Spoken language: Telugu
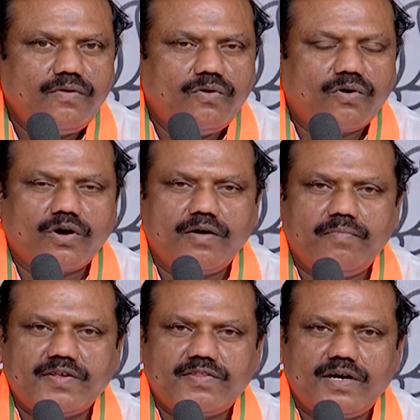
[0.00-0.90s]
ఒక్కొక్క
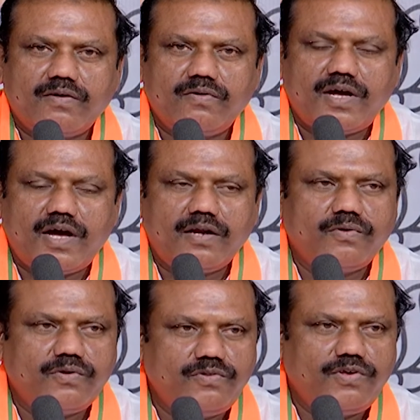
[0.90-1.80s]
బస్తాకు నాలుగు
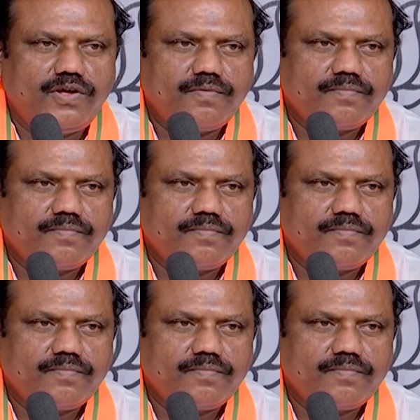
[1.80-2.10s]
నుంచి